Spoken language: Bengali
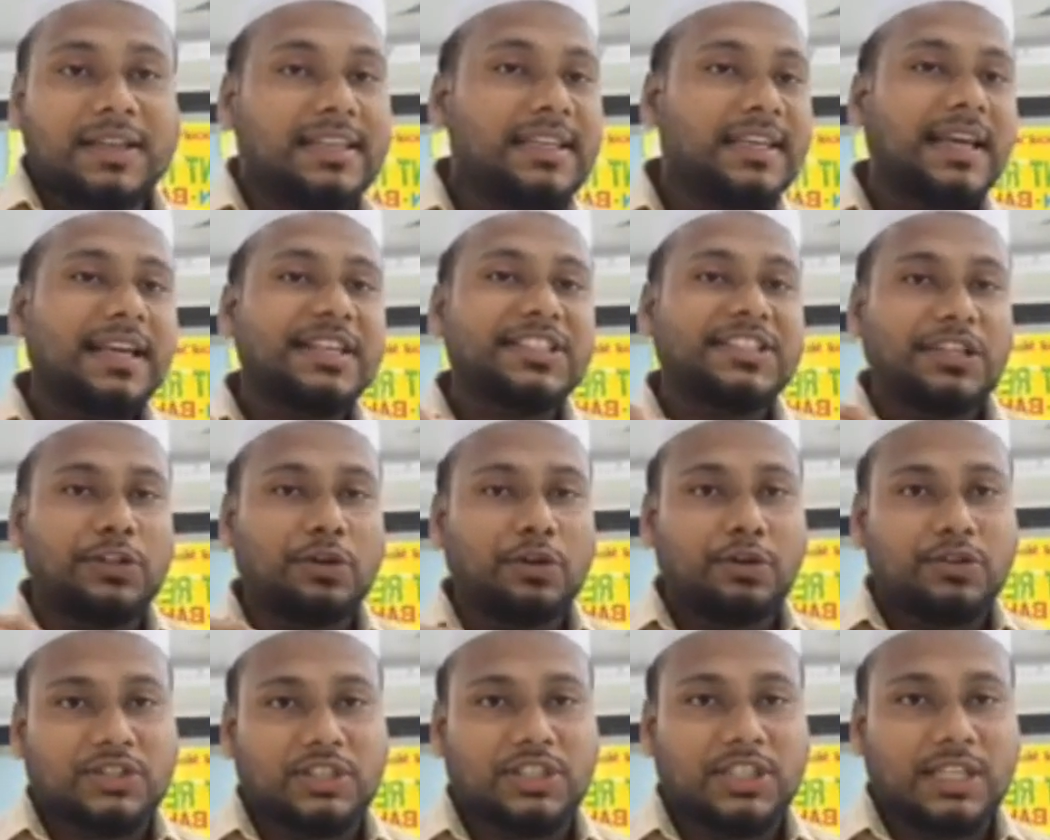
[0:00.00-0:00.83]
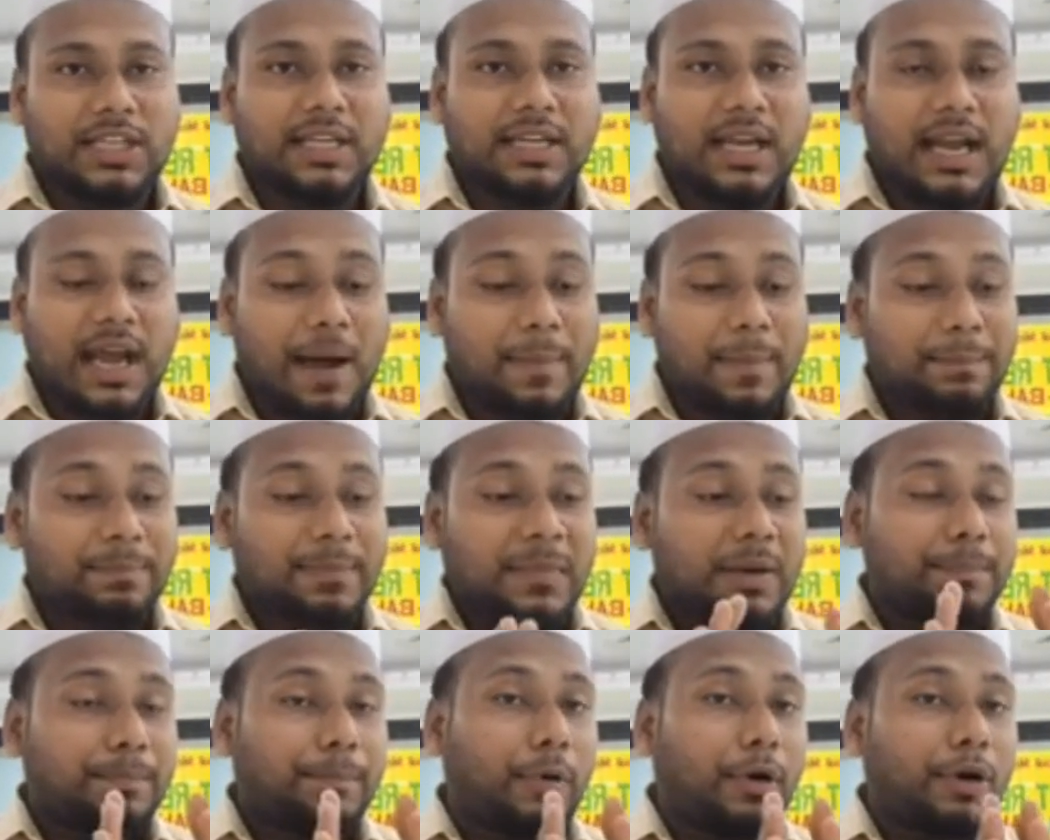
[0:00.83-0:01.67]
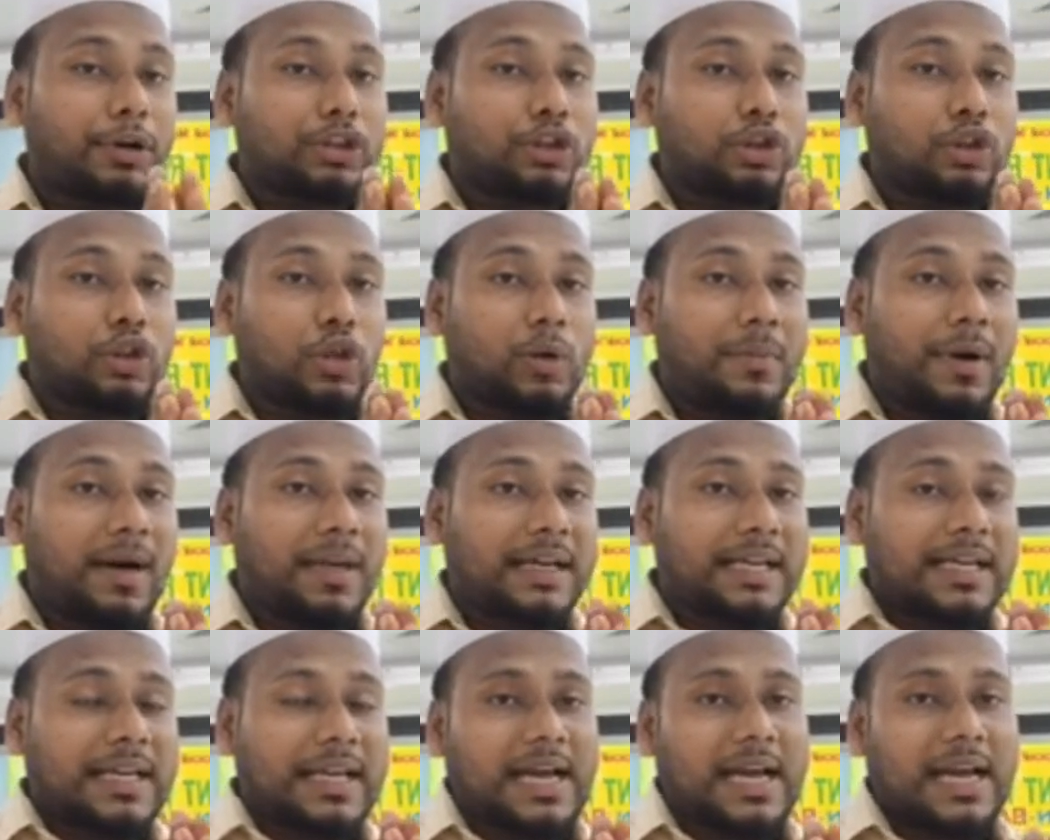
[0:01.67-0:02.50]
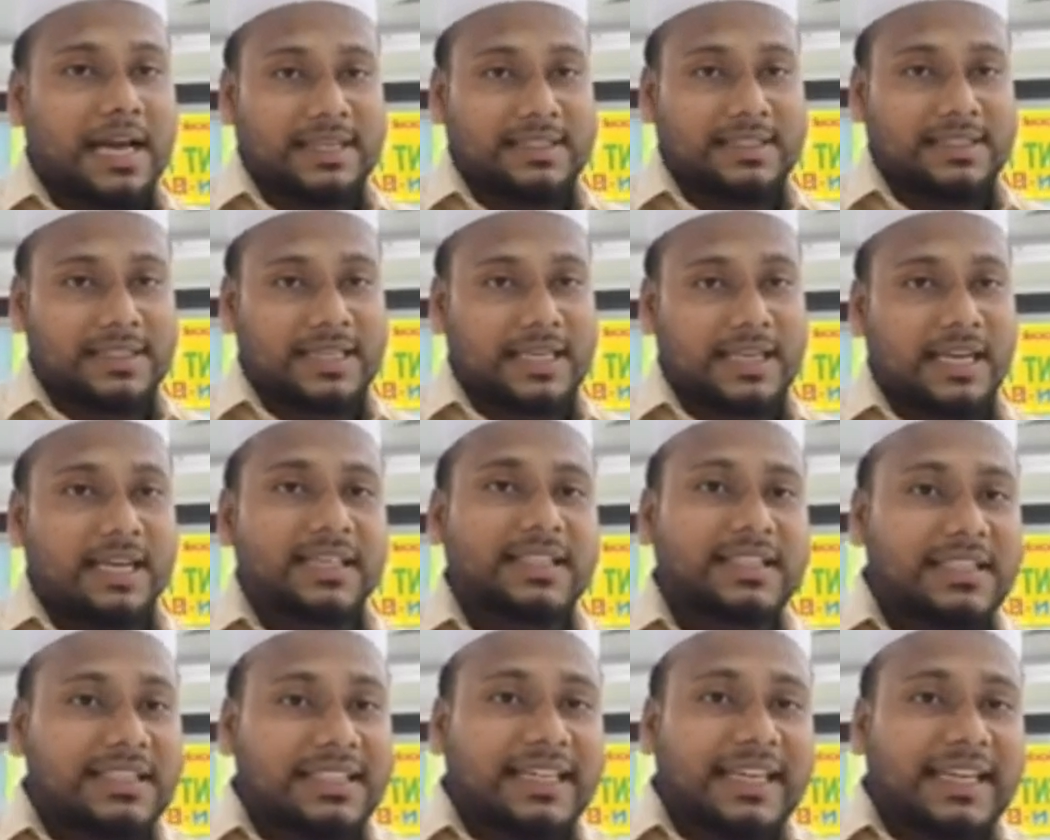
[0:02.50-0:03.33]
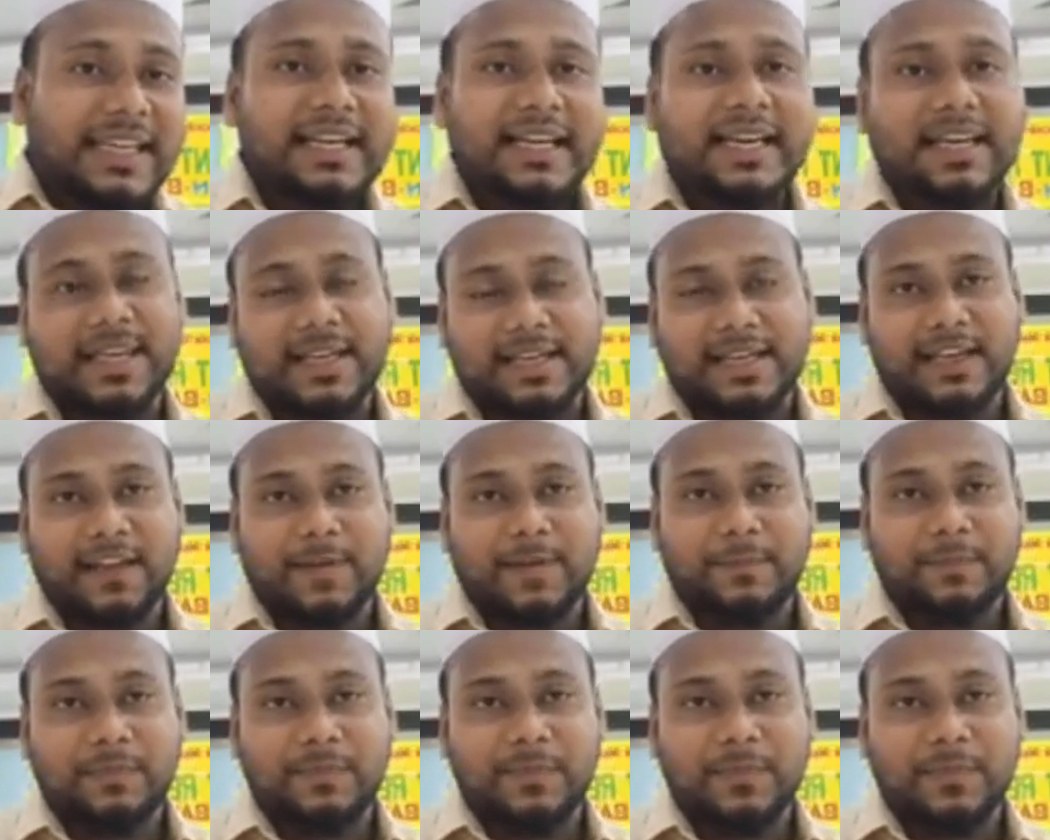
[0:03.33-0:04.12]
ডিএকশন হচ্ছে আপনার বর্তমান কাজকে ঠিক রেখে